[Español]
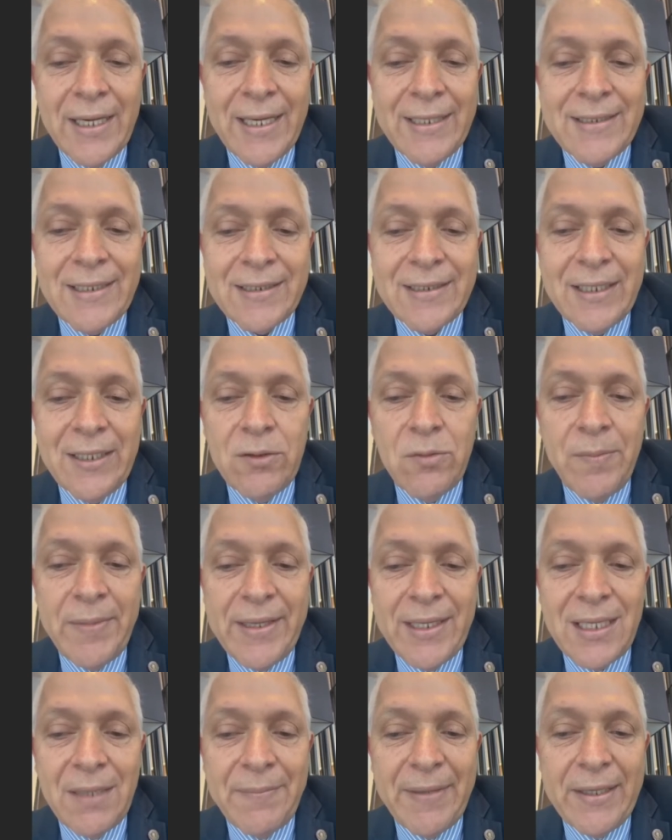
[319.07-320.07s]
es decir, un
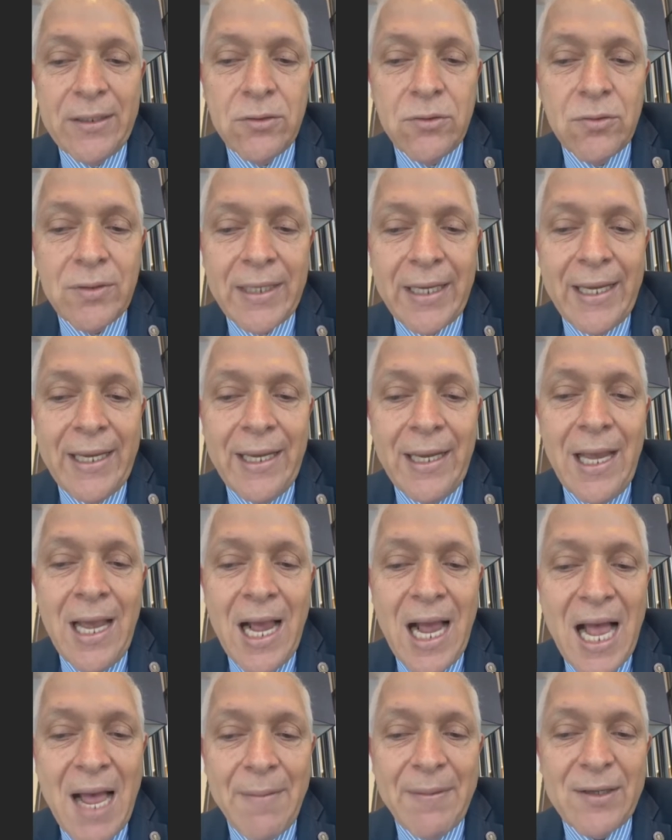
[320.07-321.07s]
medicamento que
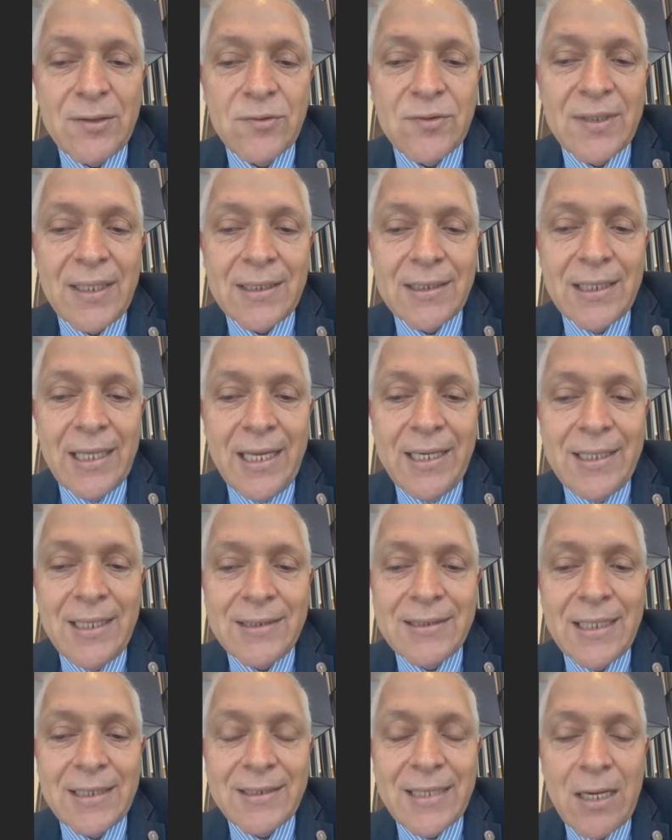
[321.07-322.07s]
abra sus
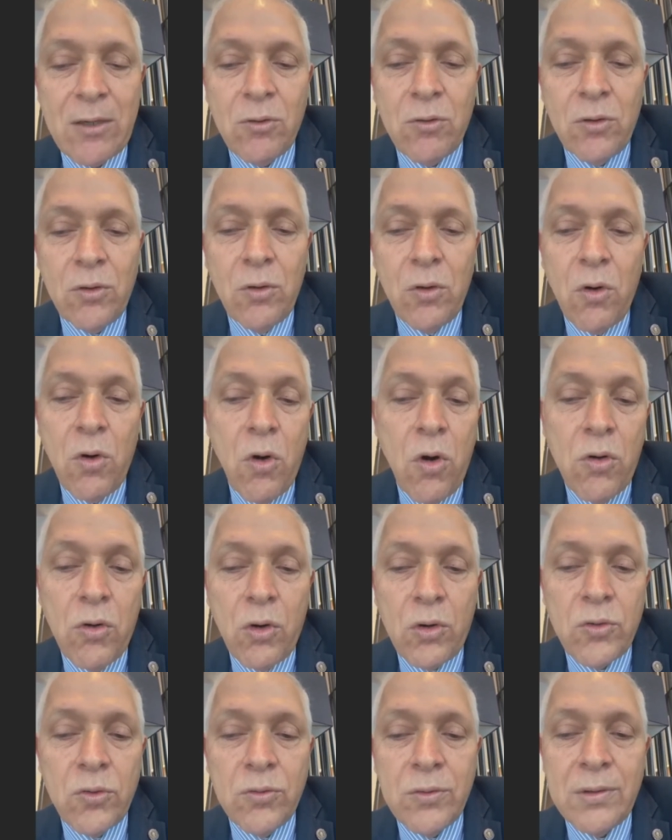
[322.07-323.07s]
arterias, ya sea o
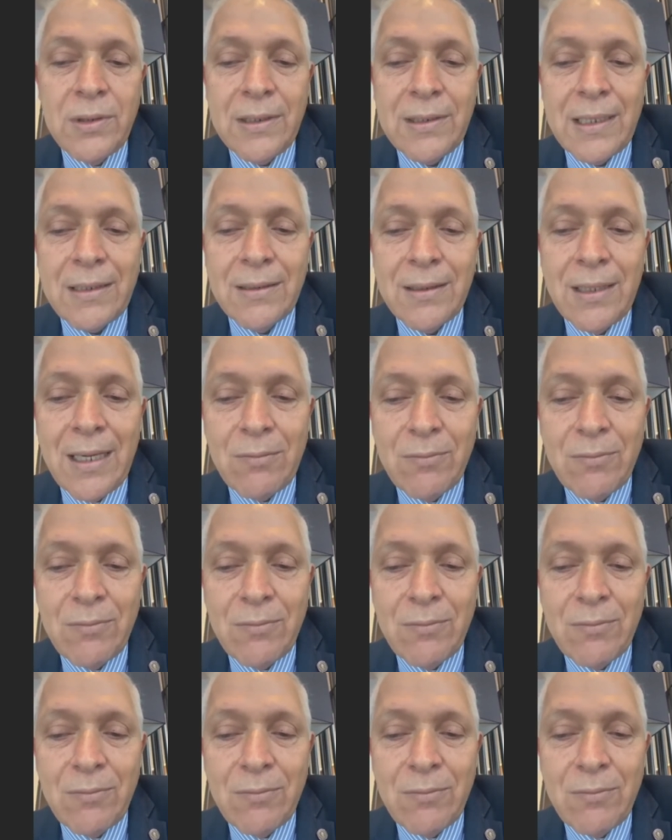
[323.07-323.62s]
con un,